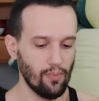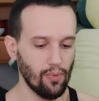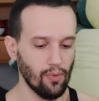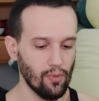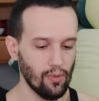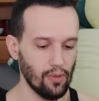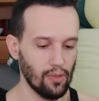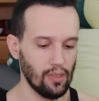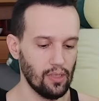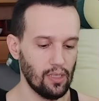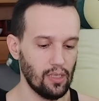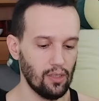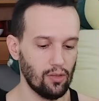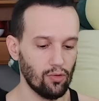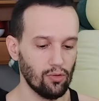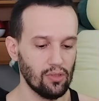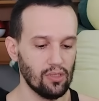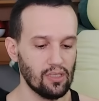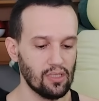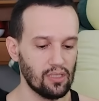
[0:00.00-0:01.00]
boa e que
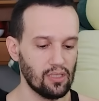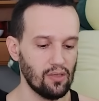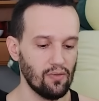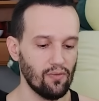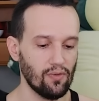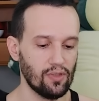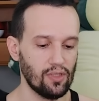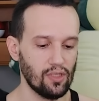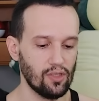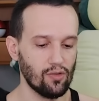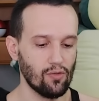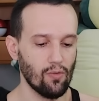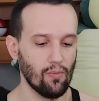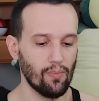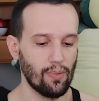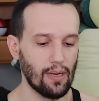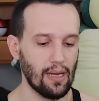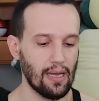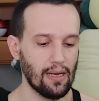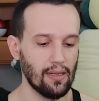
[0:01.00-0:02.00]
todas as que vocês
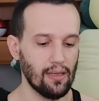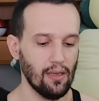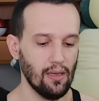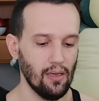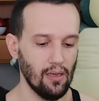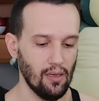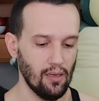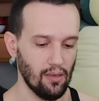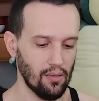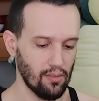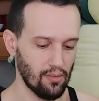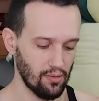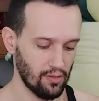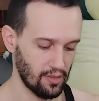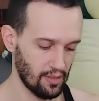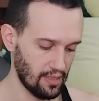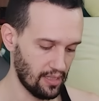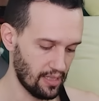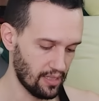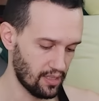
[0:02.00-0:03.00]
comprarem,
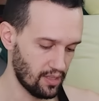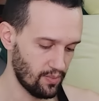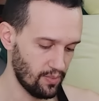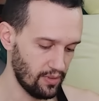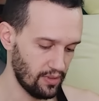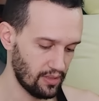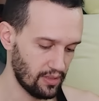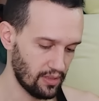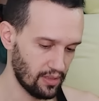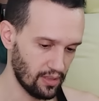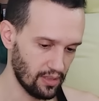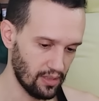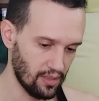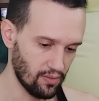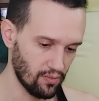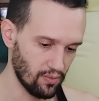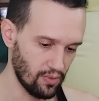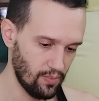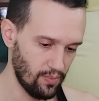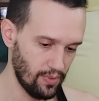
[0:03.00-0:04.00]
nossa, que arte meio estranha
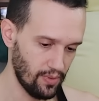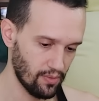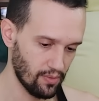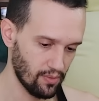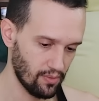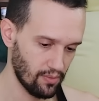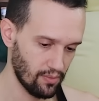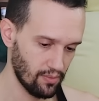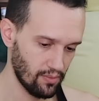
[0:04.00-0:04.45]
do Hipno.